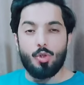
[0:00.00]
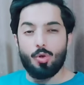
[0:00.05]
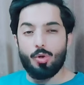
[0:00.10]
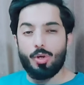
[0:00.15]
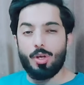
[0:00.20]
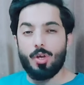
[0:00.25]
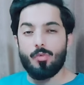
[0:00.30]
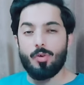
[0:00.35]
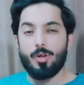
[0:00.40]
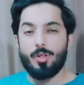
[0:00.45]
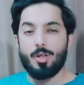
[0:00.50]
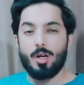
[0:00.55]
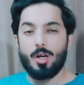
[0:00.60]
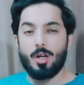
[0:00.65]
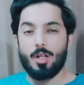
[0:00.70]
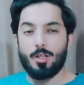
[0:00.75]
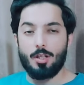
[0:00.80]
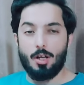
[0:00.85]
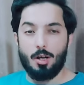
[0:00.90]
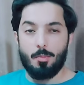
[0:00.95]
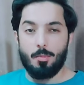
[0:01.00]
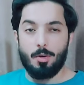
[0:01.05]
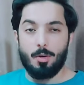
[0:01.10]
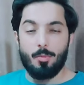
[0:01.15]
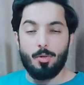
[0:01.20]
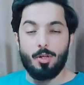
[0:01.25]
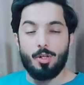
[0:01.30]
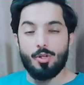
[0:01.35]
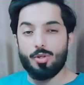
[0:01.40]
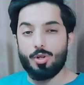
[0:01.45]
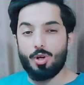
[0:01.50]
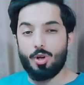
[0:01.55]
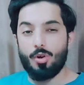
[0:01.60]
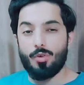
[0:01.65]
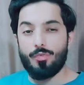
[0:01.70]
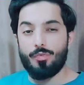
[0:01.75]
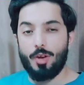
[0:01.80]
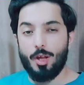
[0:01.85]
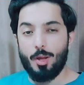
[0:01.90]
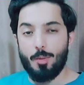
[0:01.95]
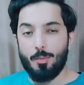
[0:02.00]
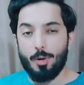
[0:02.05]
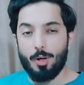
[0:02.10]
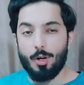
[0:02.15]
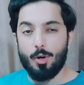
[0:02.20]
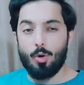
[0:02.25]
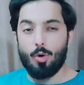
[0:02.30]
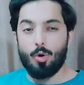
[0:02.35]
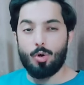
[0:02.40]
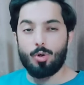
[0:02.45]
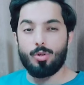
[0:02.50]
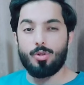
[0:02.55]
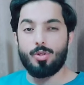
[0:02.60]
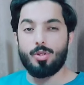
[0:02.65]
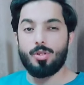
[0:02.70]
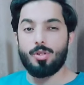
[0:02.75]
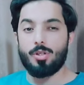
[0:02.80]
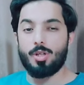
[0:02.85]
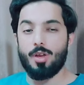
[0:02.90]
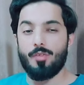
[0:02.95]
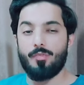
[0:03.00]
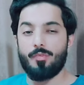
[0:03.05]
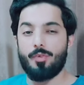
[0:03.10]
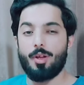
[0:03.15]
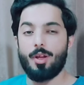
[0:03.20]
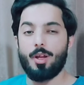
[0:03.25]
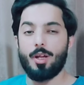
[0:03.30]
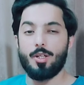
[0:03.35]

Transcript: जो कि वजारत अमल मिनिस्ट्री ऑफ लेबर और सेफ्टी